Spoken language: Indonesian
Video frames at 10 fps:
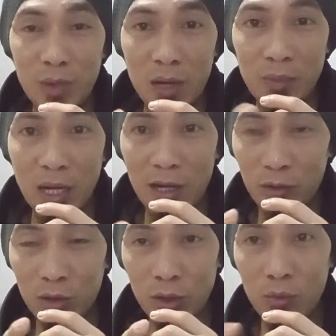para para
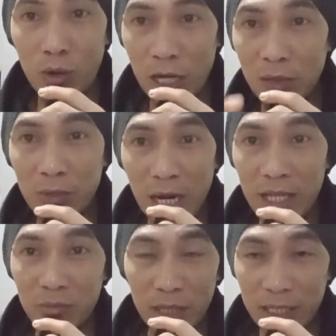gundru alam
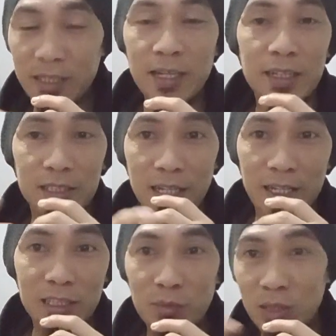gaib ya kan ya
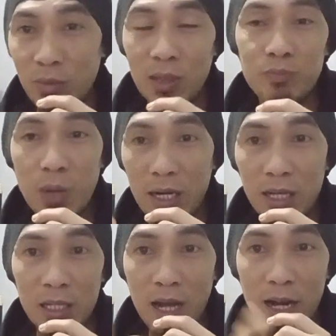silakan teman-teman
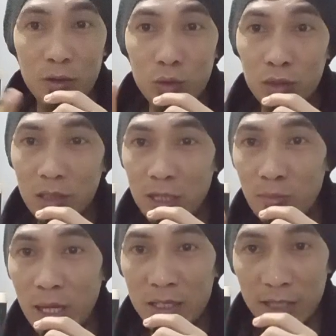pakai akun
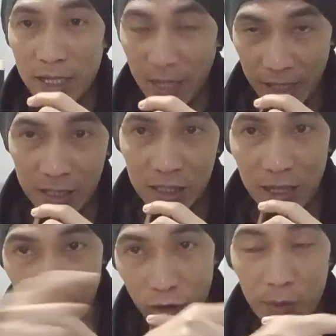email cadangan
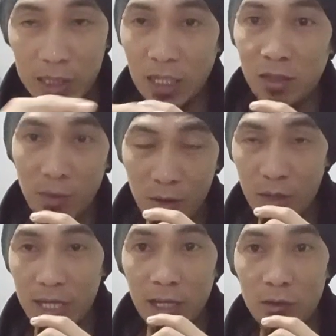silakan komentar di
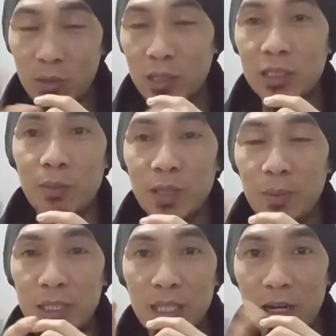bawah ya kalau mungkin
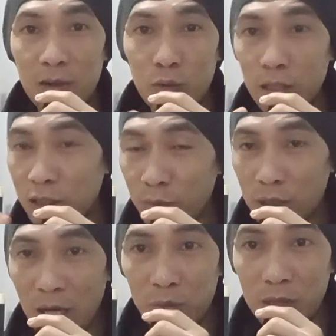teman-teman takut
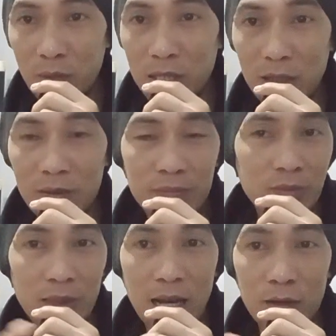ataupun apa mungkin
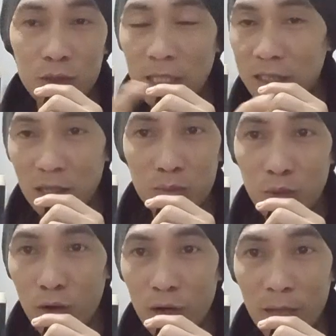akunnya
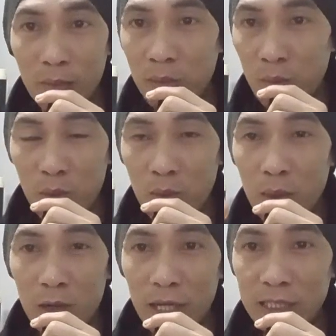diserbu oleh beberapa
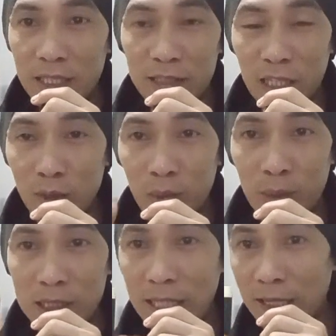bubung agensi
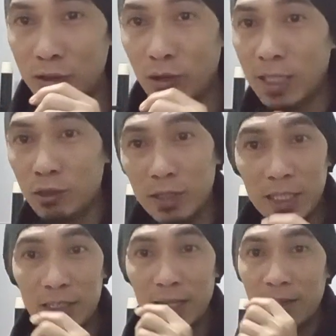ataupun majikan latu-latu
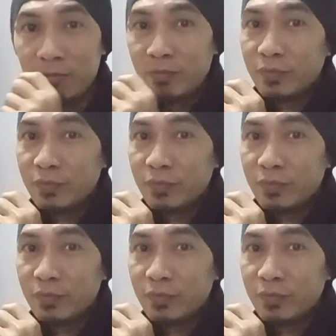tadi ya